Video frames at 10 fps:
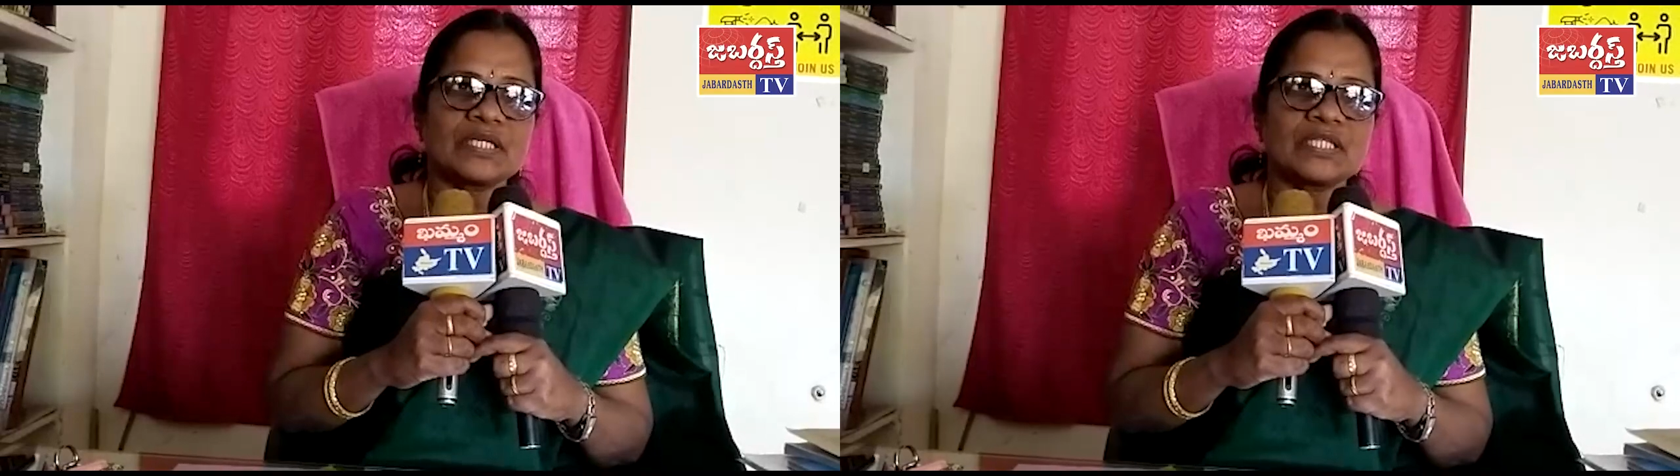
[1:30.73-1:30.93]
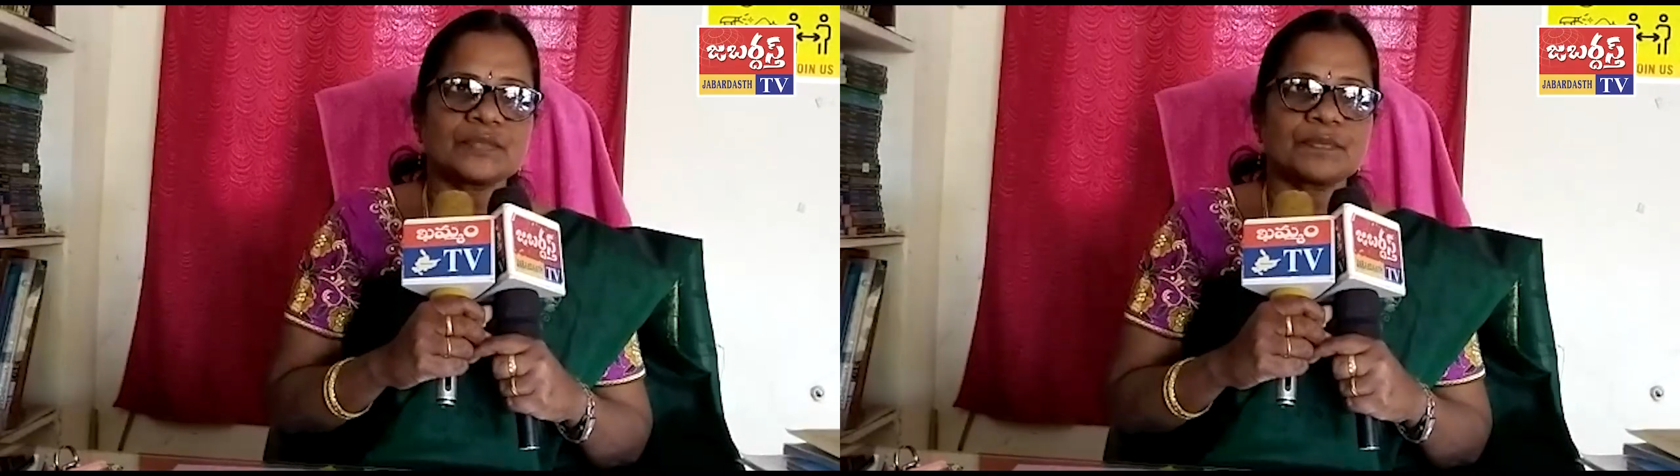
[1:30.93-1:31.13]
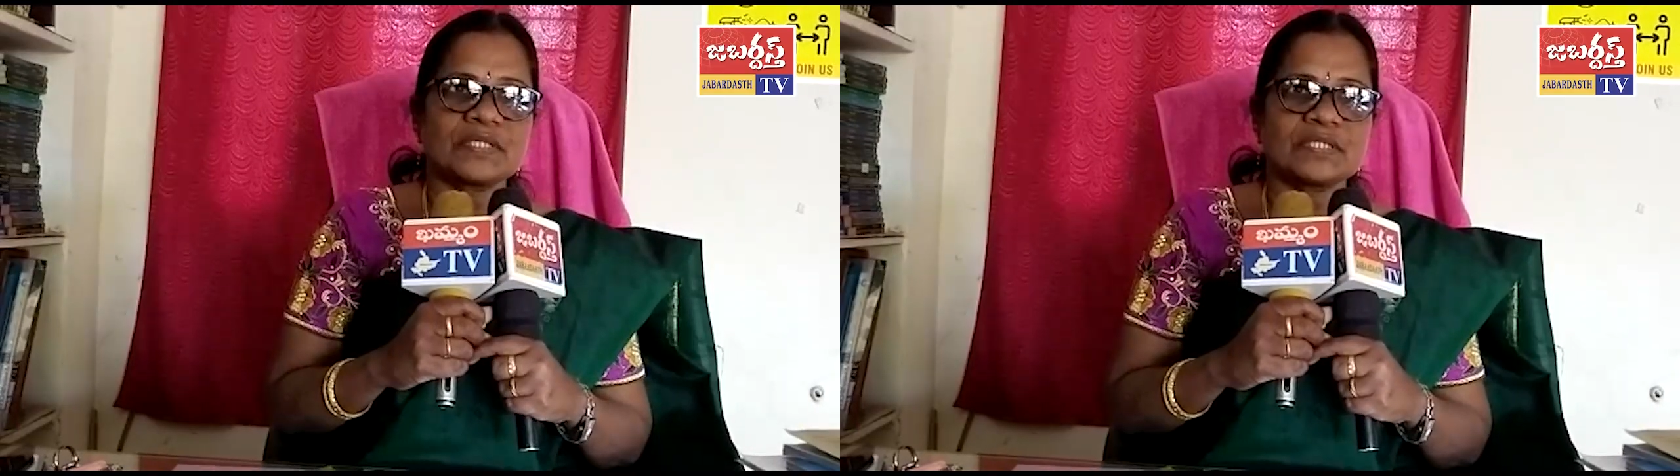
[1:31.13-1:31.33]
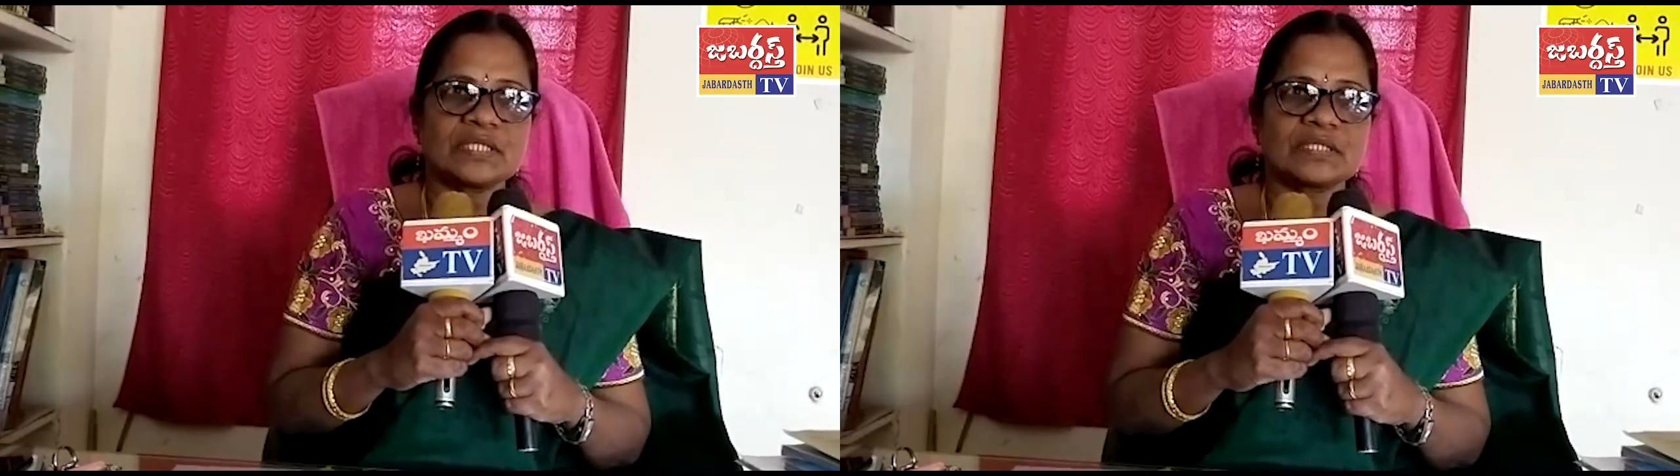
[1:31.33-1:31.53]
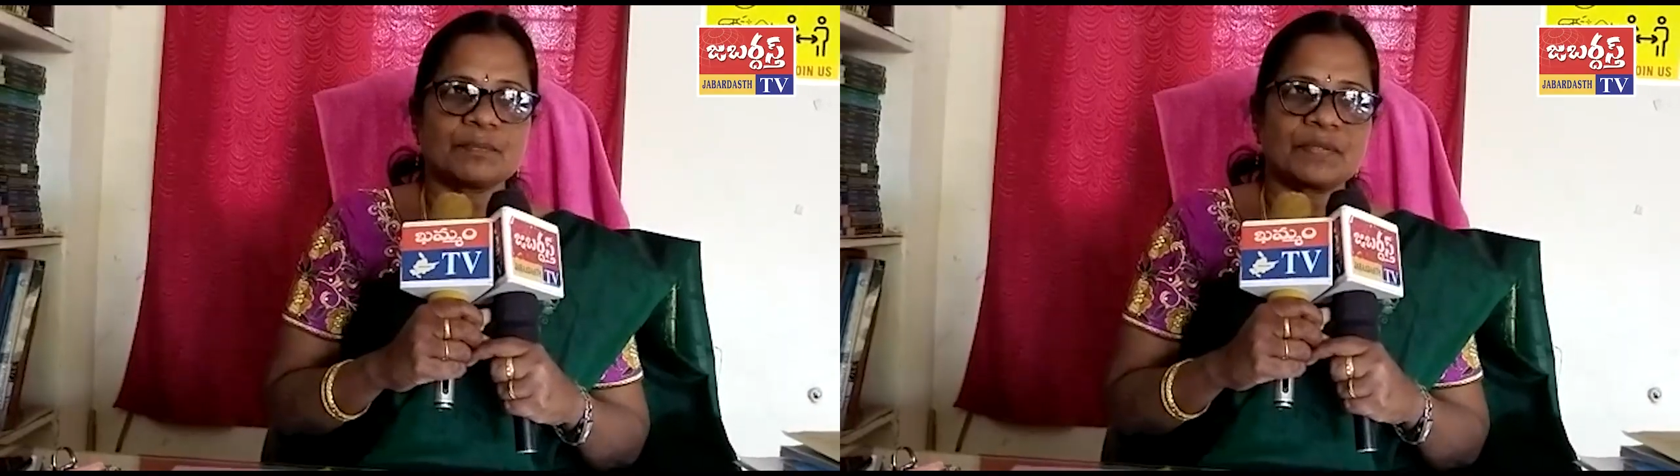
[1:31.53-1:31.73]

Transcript: పార్టిసిపేట్ చేసిన